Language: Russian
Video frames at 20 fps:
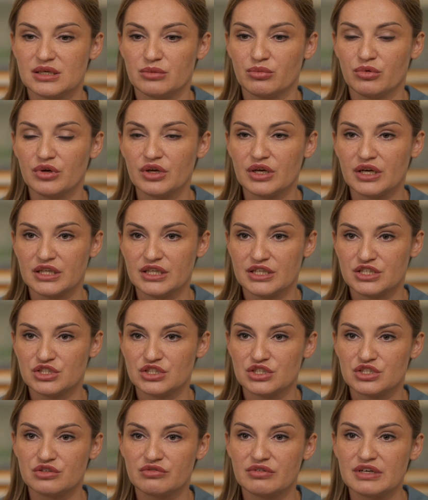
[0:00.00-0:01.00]
собой,
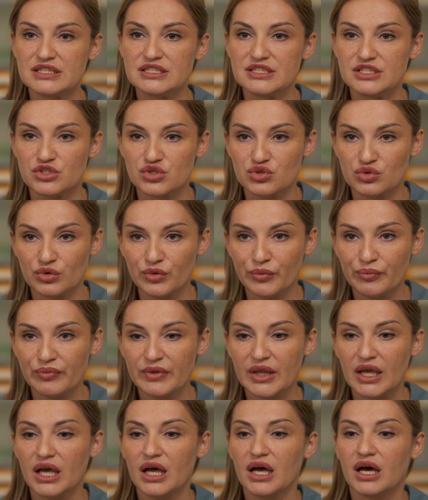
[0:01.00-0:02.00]
конечно же, водичку.
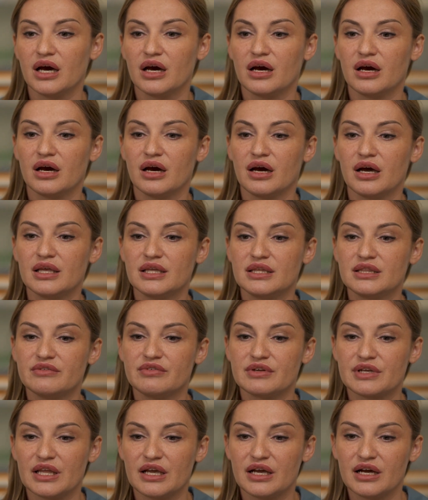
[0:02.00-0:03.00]
А, и
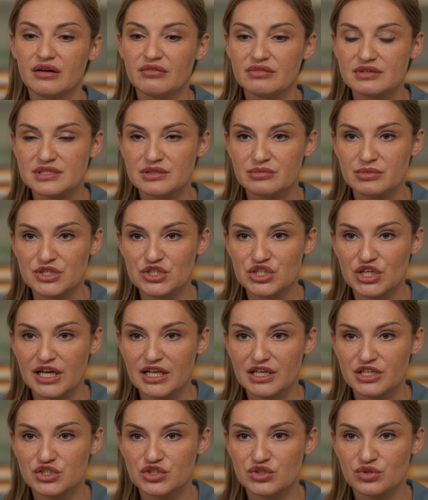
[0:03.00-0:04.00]
наверняка вы
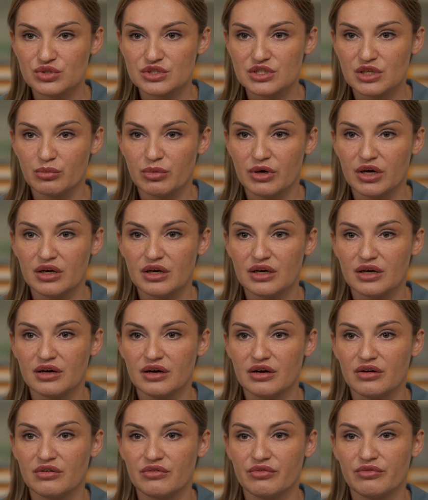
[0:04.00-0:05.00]
замечали, что
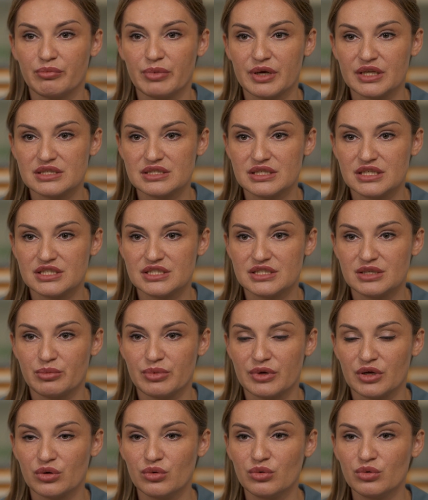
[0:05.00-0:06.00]
собака в процессе
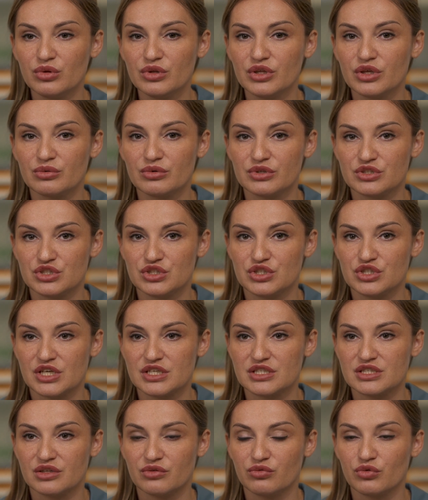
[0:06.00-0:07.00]
прогулки очень
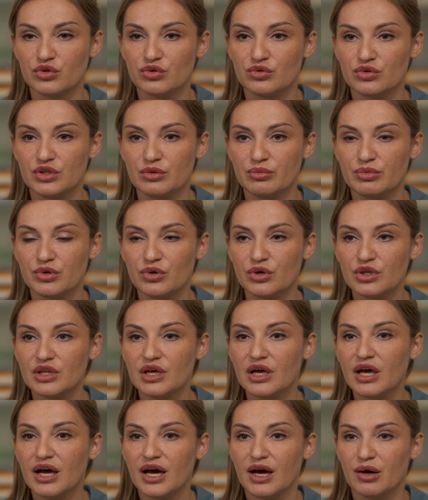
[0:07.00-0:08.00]
часто воду не пьет,
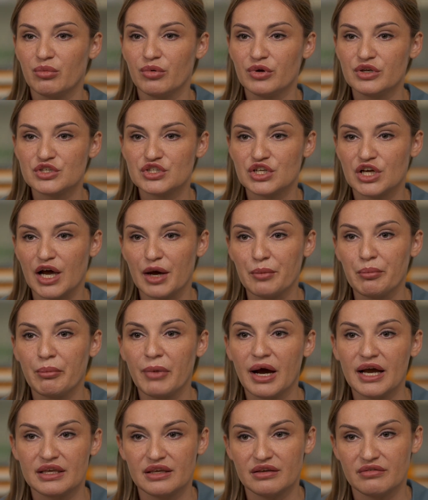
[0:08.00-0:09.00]
а больше
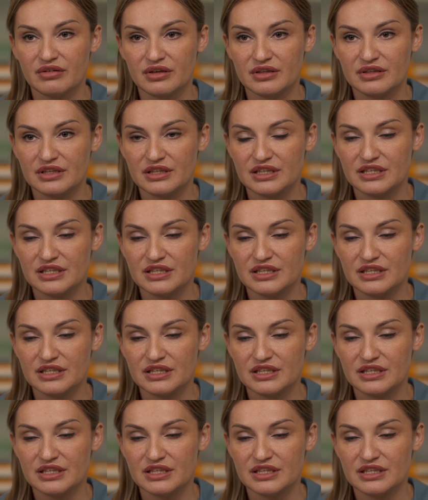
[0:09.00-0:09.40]
обмакивает